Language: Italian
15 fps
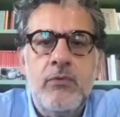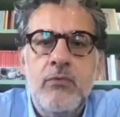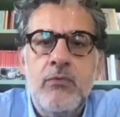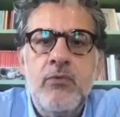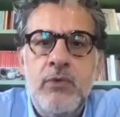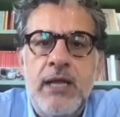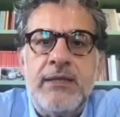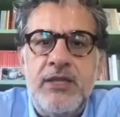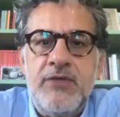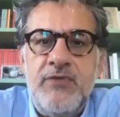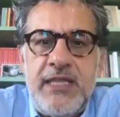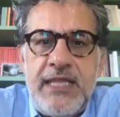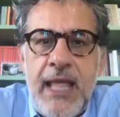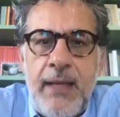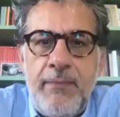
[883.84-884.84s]

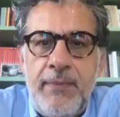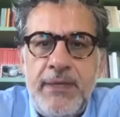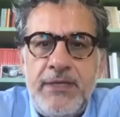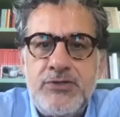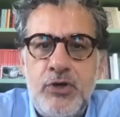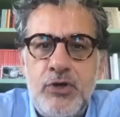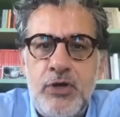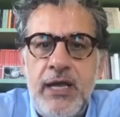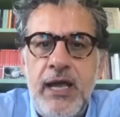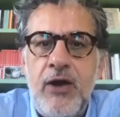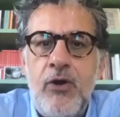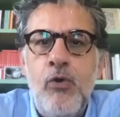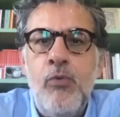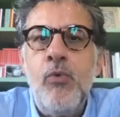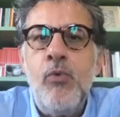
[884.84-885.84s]
un'attività penso che
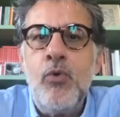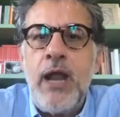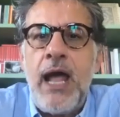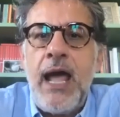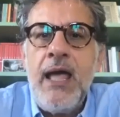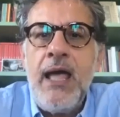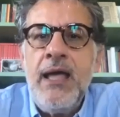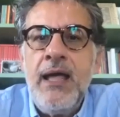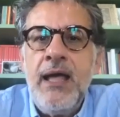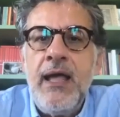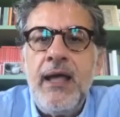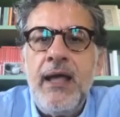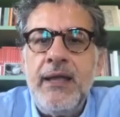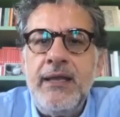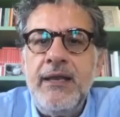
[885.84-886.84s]
accomuna
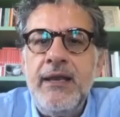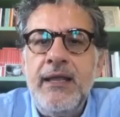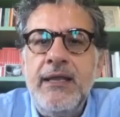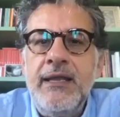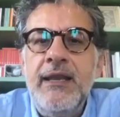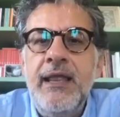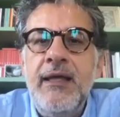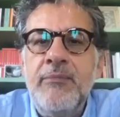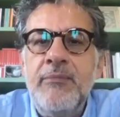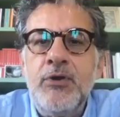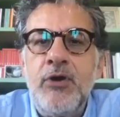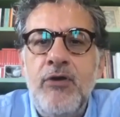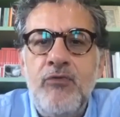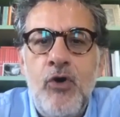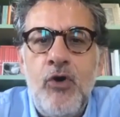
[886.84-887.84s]
eh, il, il, mio
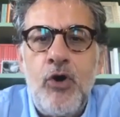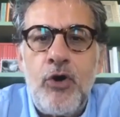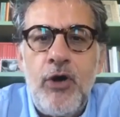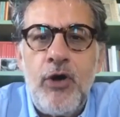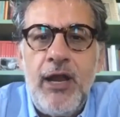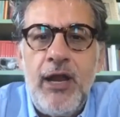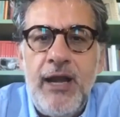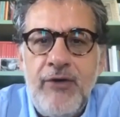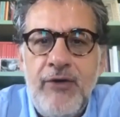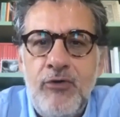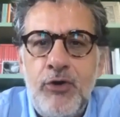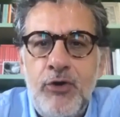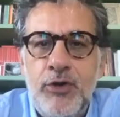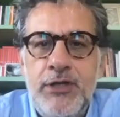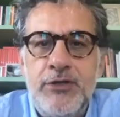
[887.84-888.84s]
lavoro e il
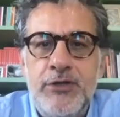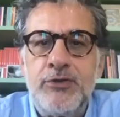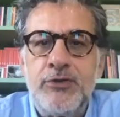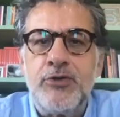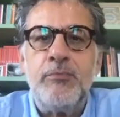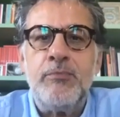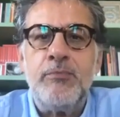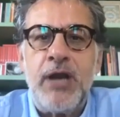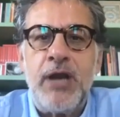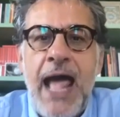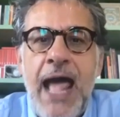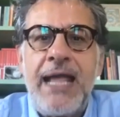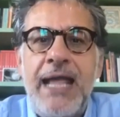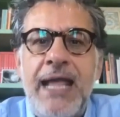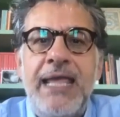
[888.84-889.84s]
lavoro del dottor
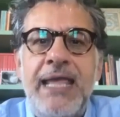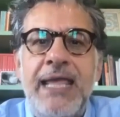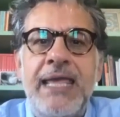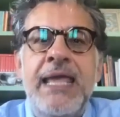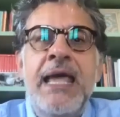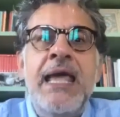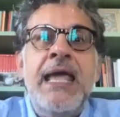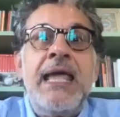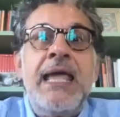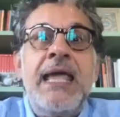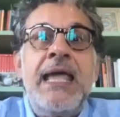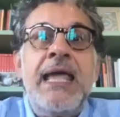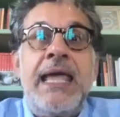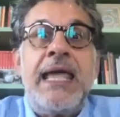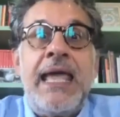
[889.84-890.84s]
Borracchi,
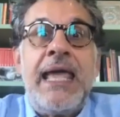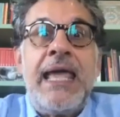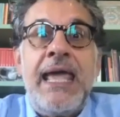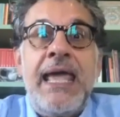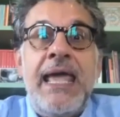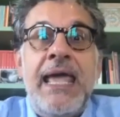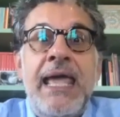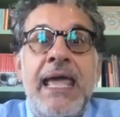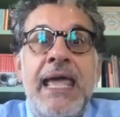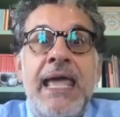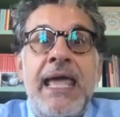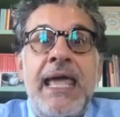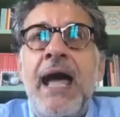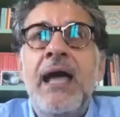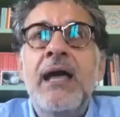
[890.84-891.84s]
che
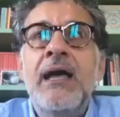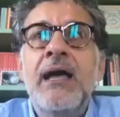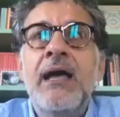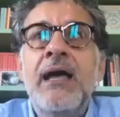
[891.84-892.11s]
da,